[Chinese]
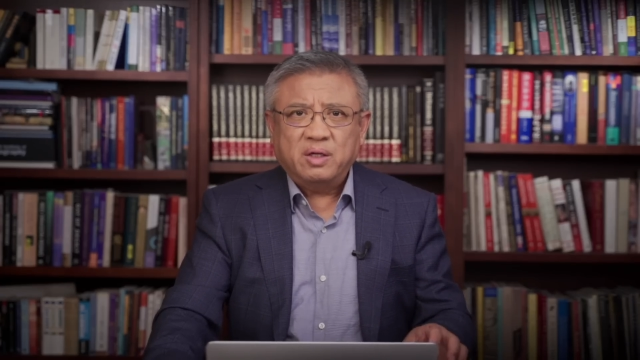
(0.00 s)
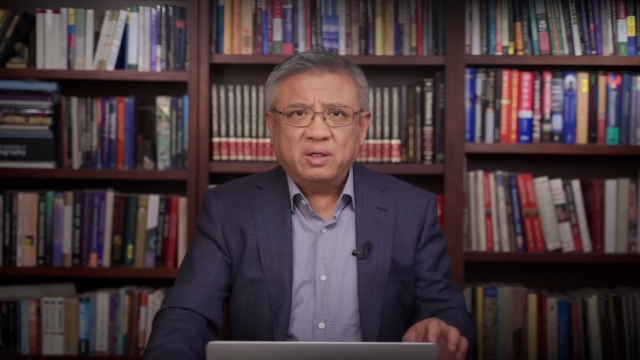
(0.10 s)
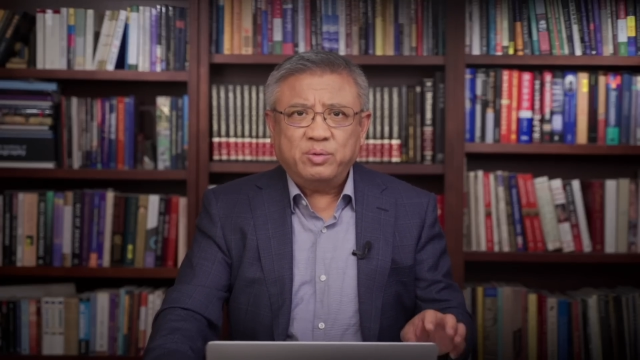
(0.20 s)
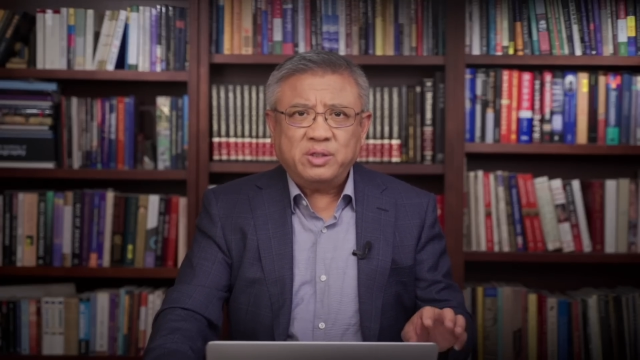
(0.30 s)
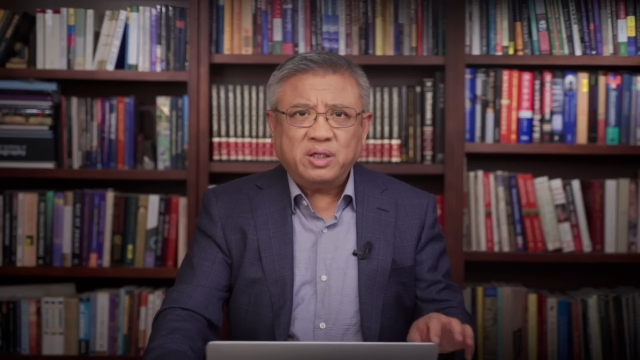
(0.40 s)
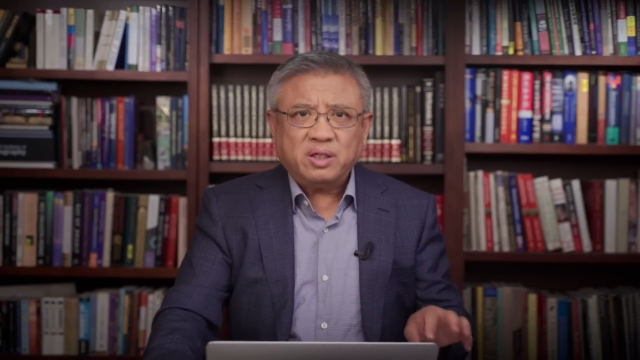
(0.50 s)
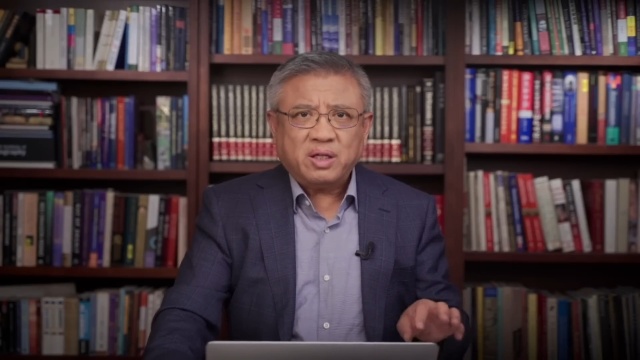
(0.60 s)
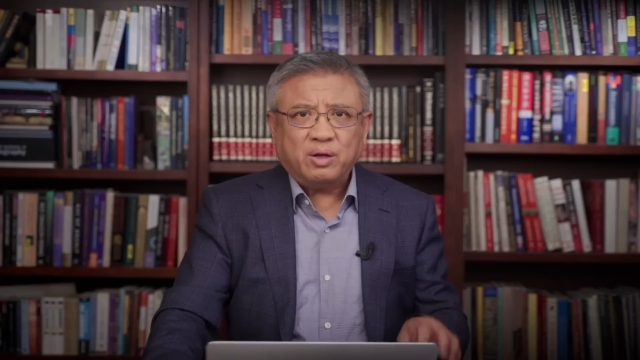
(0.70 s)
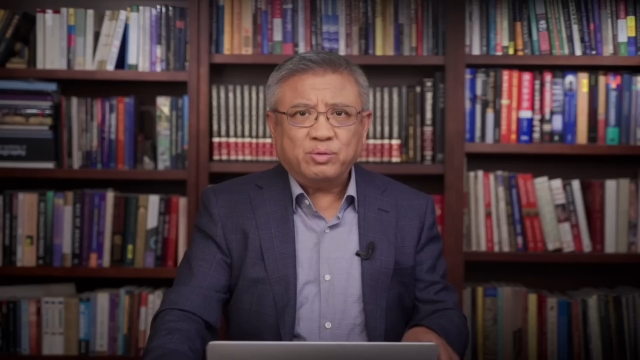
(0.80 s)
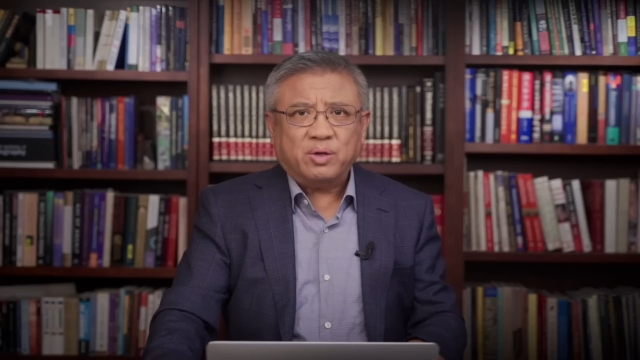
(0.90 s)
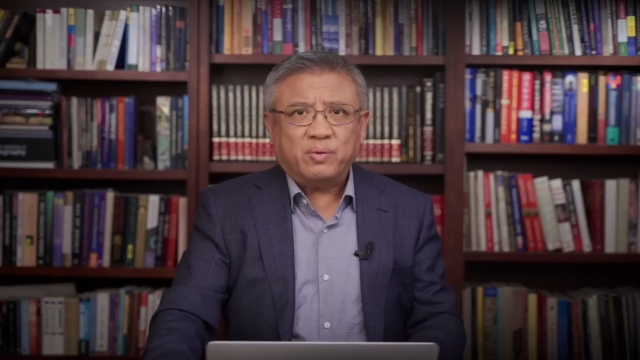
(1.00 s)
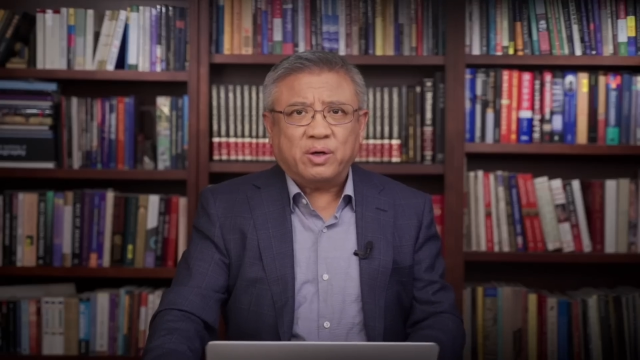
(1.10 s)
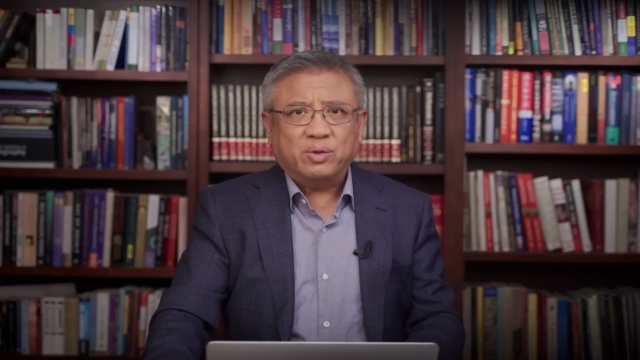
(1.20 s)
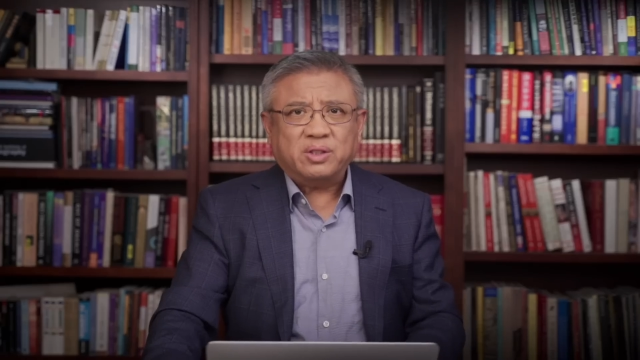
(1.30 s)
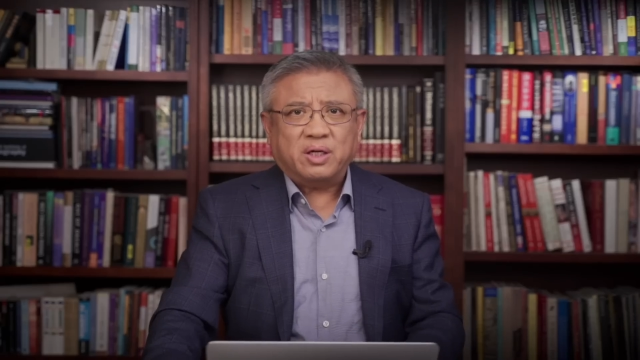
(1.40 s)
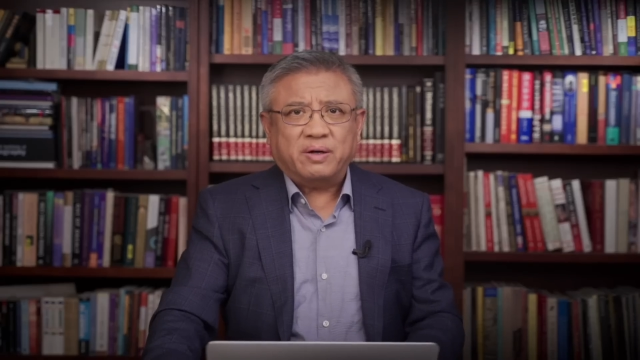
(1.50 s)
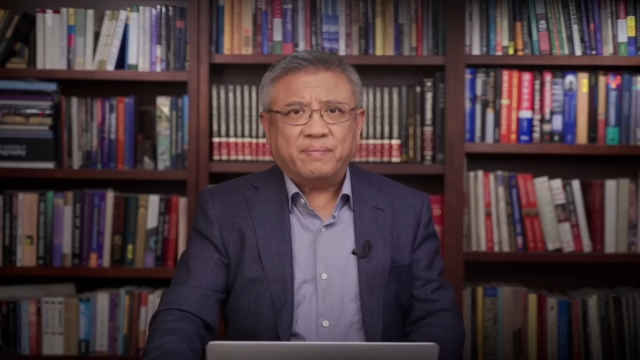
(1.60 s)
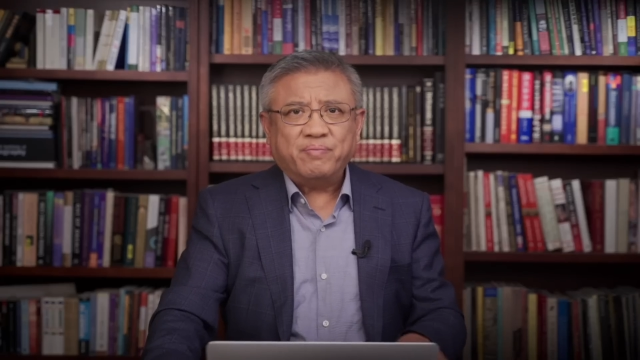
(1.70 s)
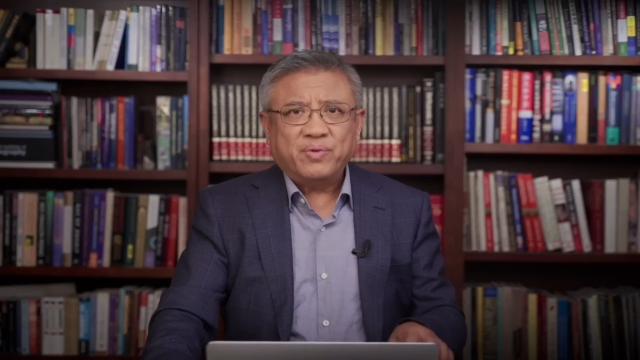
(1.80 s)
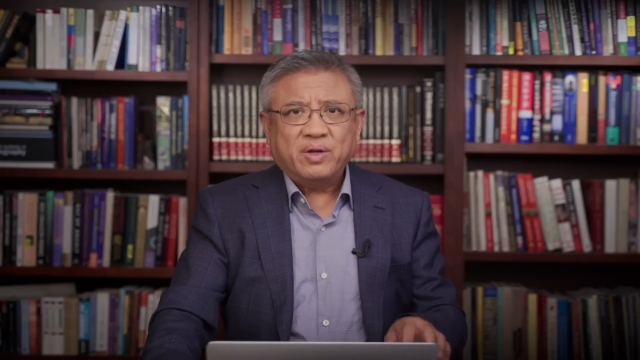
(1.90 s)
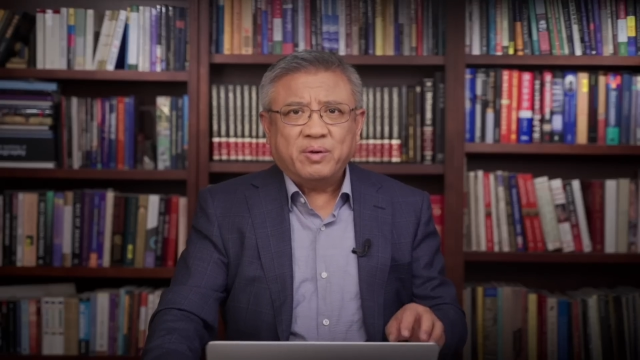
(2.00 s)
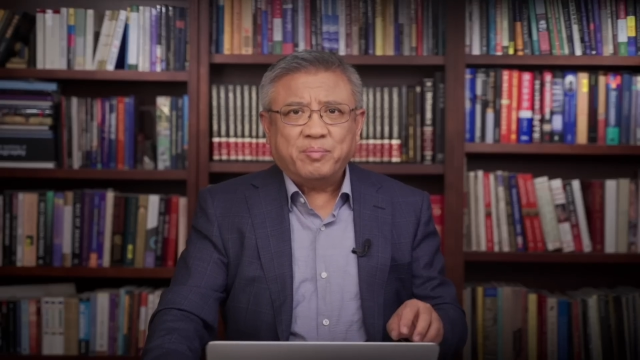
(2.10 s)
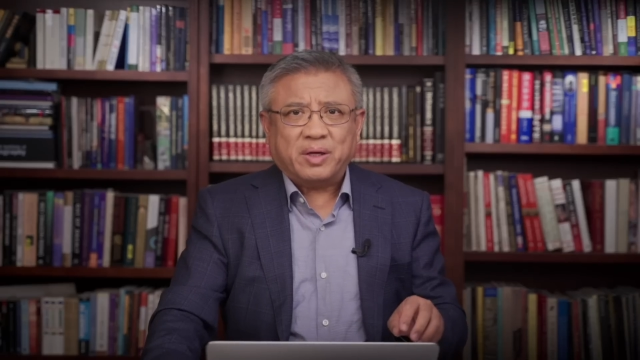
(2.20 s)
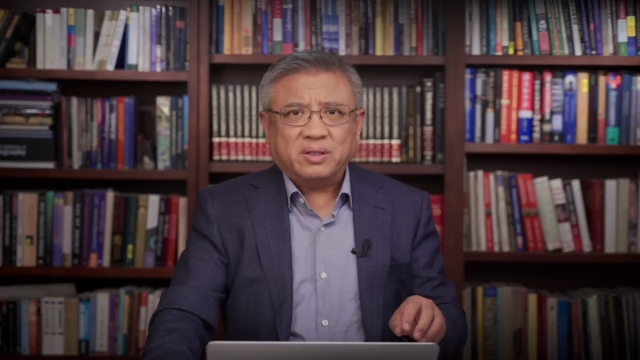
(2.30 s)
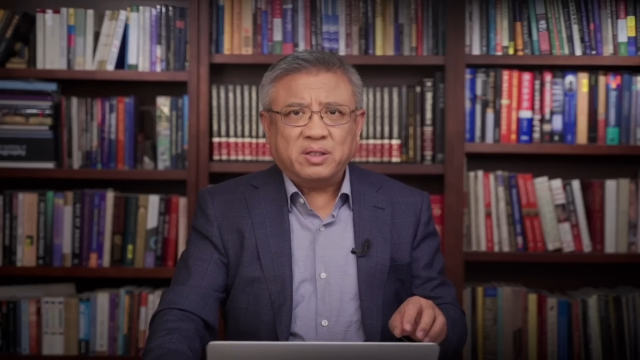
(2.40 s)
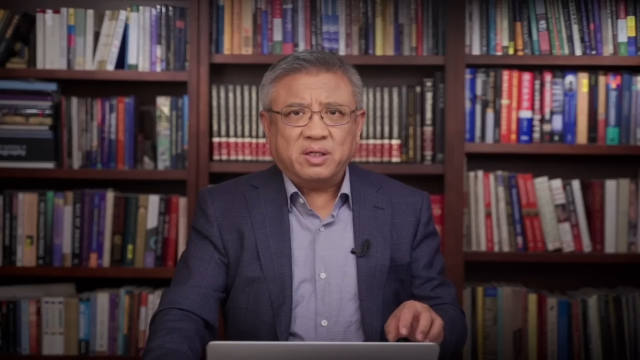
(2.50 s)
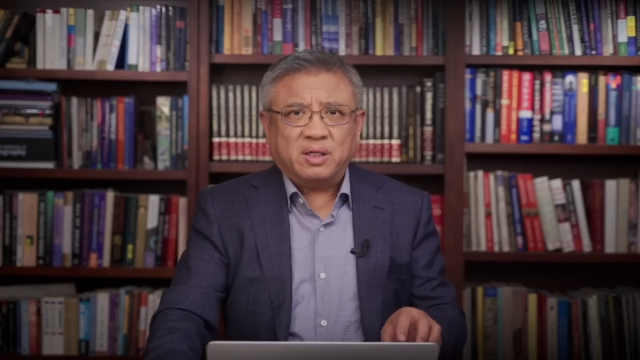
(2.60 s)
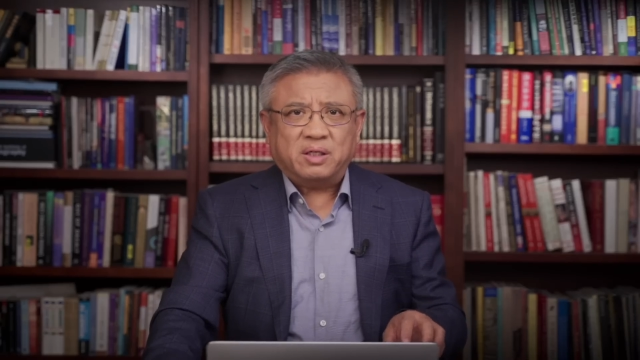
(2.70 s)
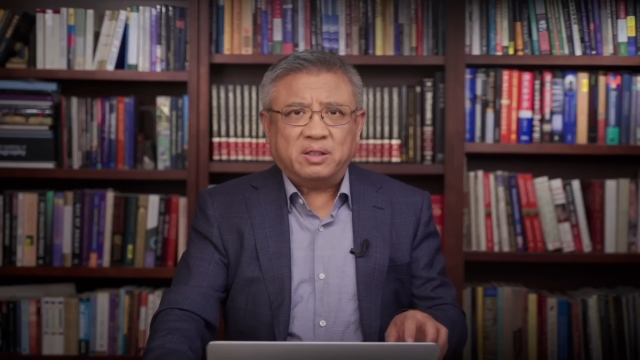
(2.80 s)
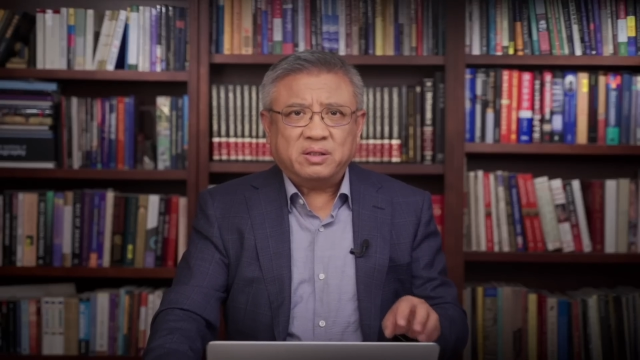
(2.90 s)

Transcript: 因为现在大陆上网络上哈，把这个